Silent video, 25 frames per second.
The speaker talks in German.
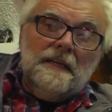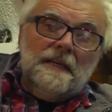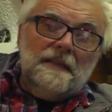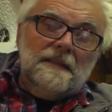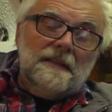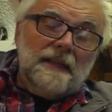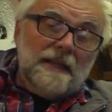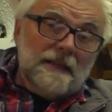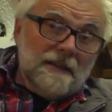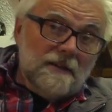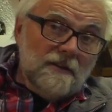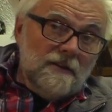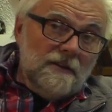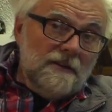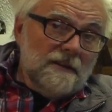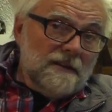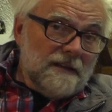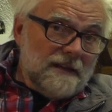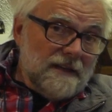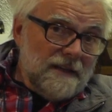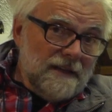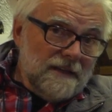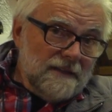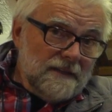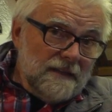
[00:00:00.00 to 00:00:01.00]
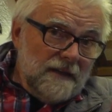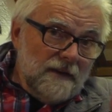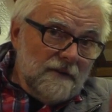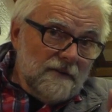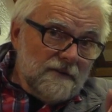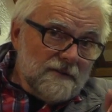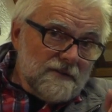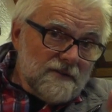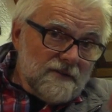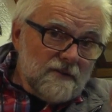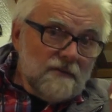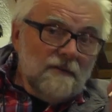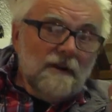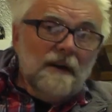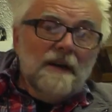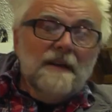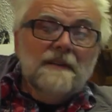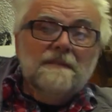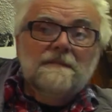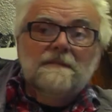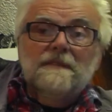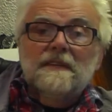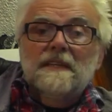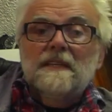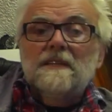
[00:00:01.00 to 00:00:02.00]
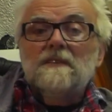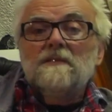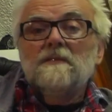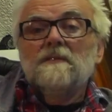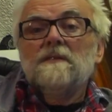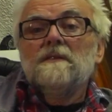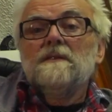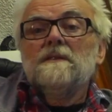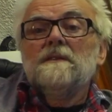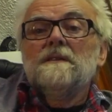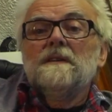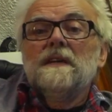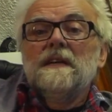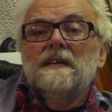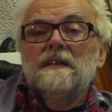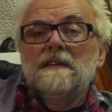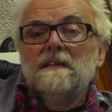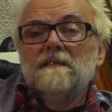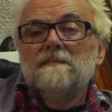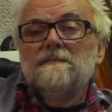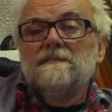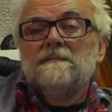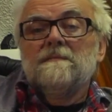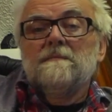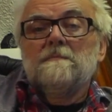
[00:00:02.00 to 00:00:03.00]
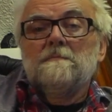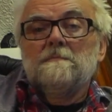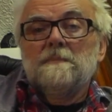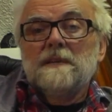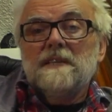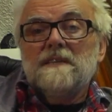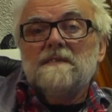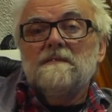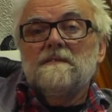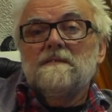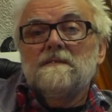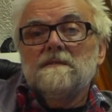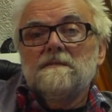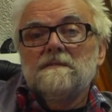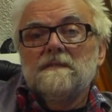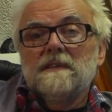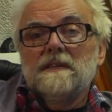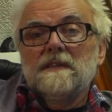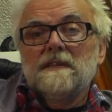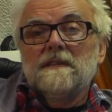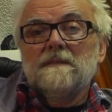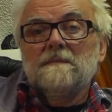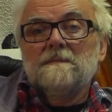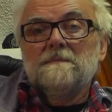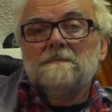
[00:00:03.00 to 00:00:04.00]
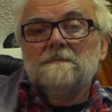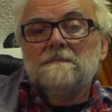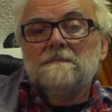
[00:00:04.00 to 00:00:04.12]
Dennoch kann auch so ein Video helfen, besser zu werden.